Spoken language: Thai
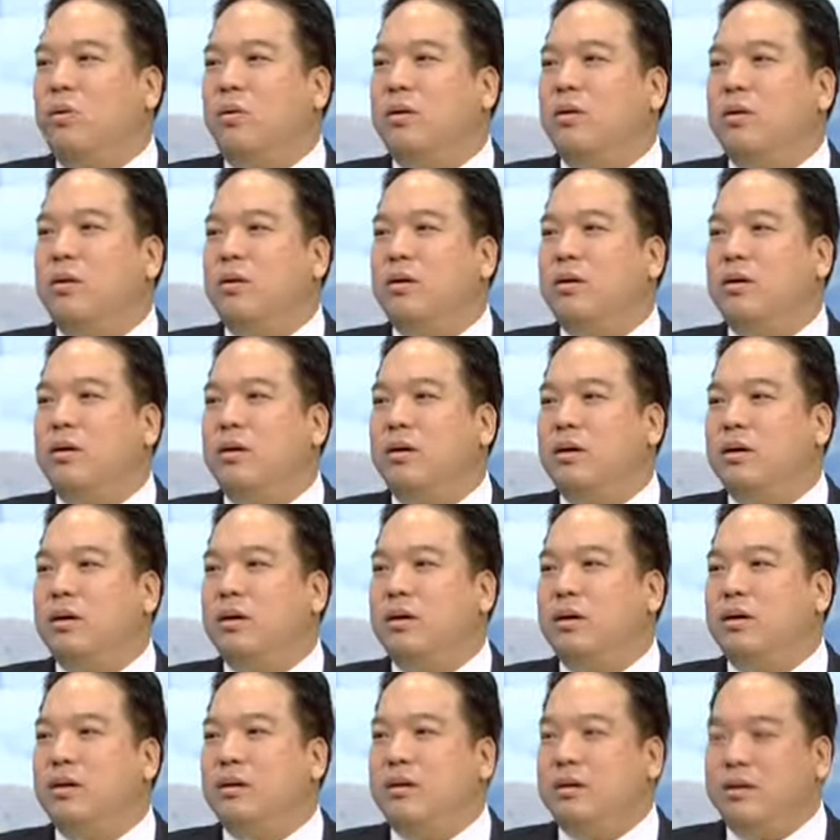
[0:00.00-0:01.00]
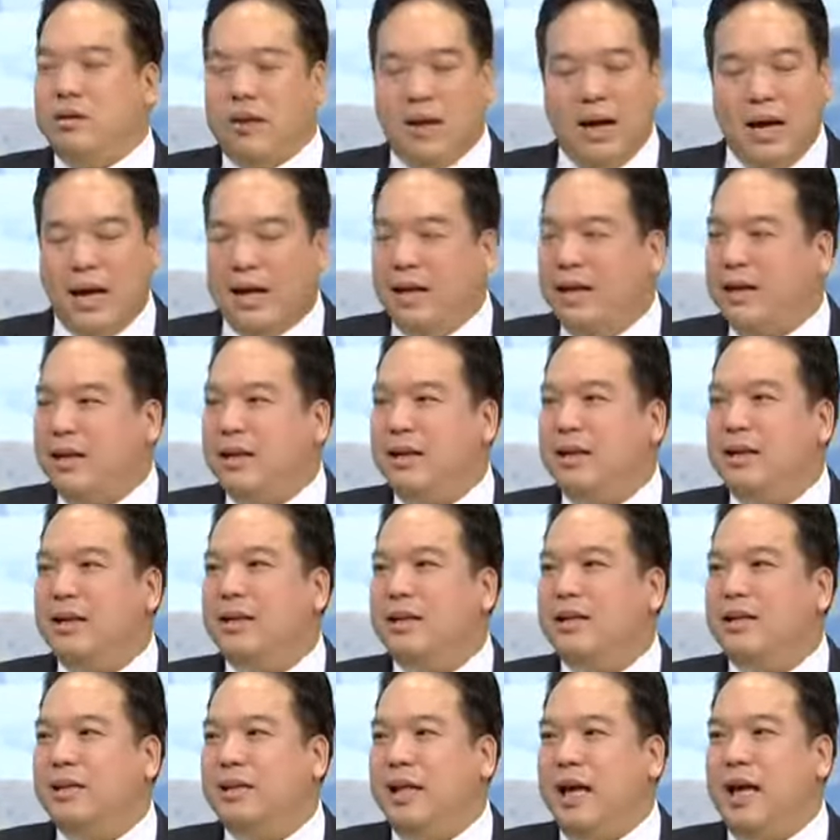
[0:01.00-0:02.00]
ง โอ้สาหัสสาหัส
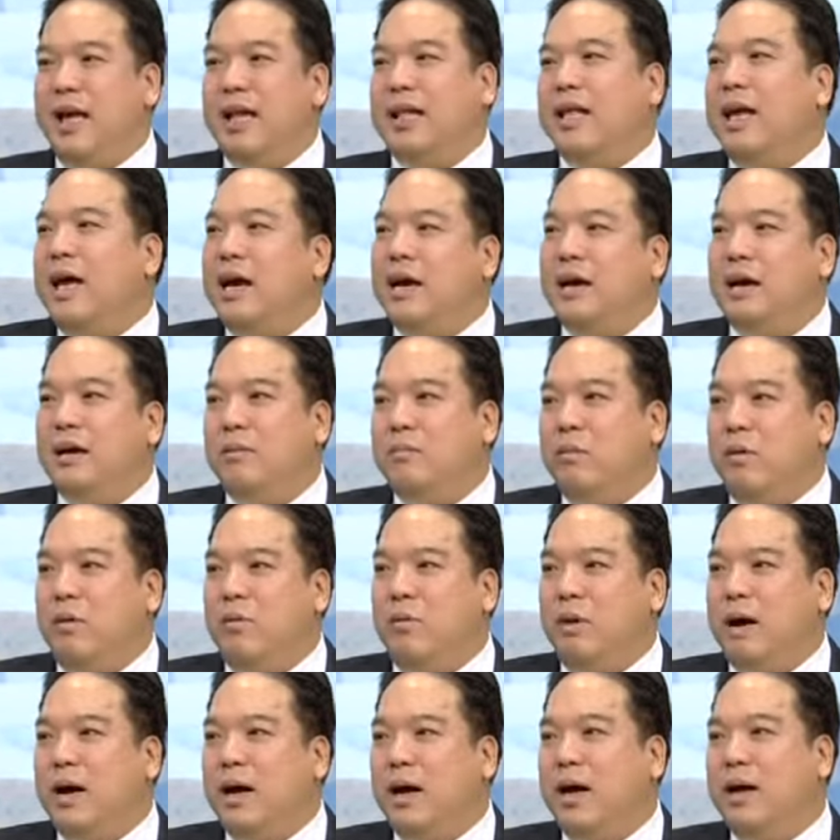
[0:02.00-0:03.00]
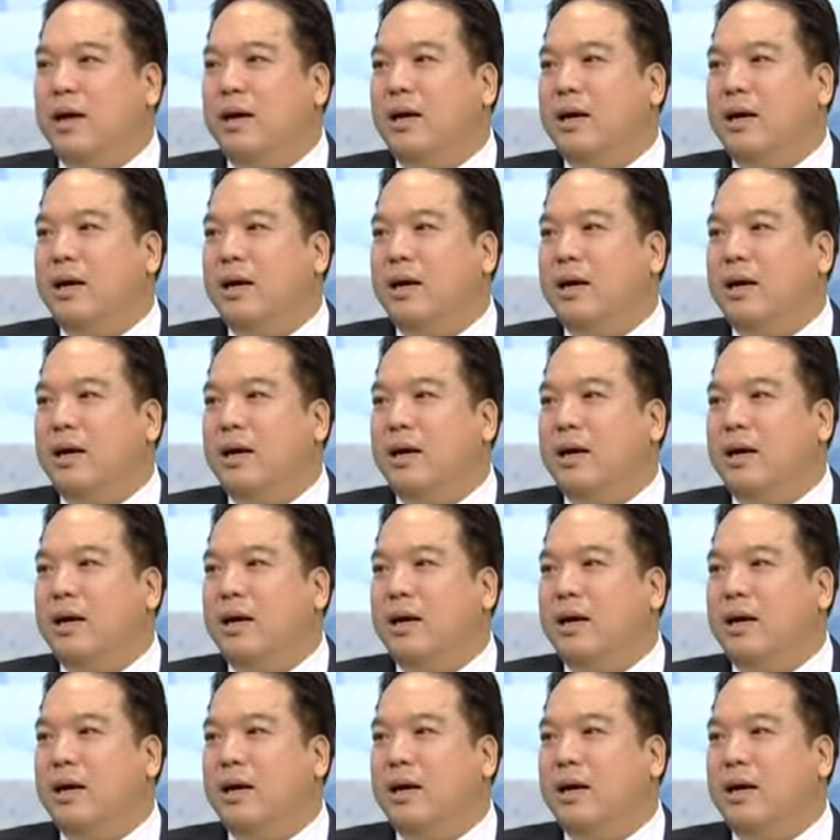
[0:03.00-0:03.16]
แต่ถ้าเกิดบอกว่า